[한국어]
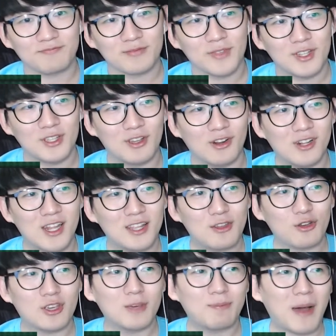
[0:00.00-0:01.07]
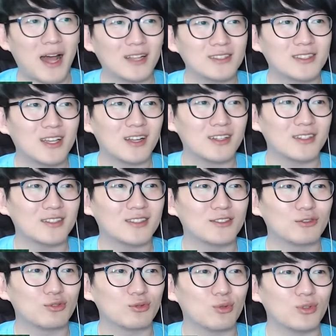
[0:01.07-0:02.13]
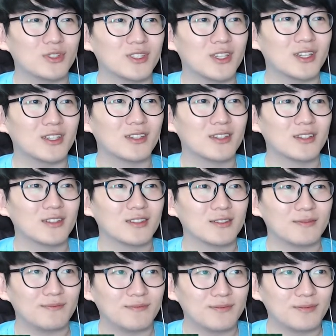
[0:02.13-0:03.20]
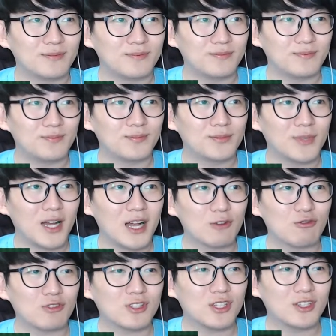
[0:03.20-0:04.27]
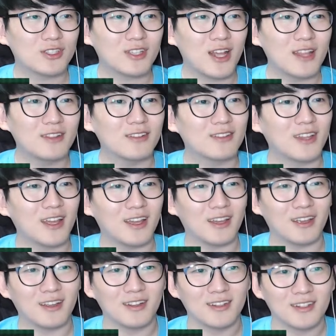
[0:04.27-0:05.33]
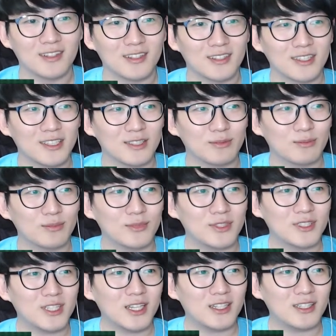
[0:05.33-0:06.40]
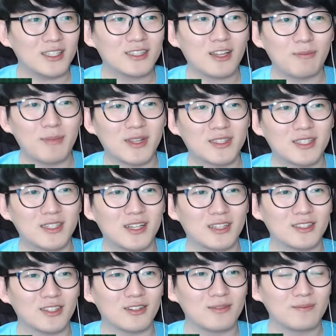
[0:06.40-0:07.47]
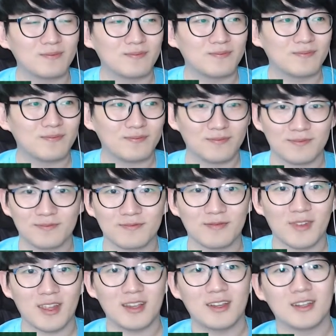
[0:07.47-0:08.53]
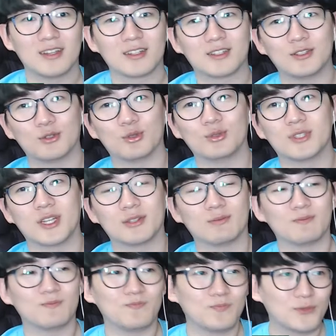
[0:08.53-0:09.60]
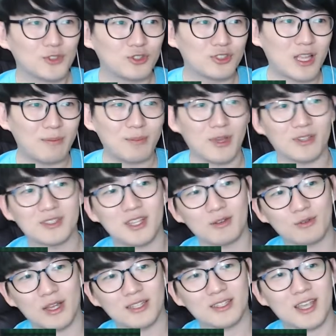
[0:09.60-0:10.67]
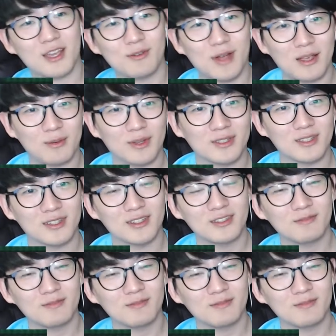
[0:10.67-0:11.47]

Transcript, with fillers: 14경기 반차를 두고 이제 한국 시리즈 했는데 이제 리턴 매치를 했죠. 그리고 이제 두산 베어스하고 SKY 원스는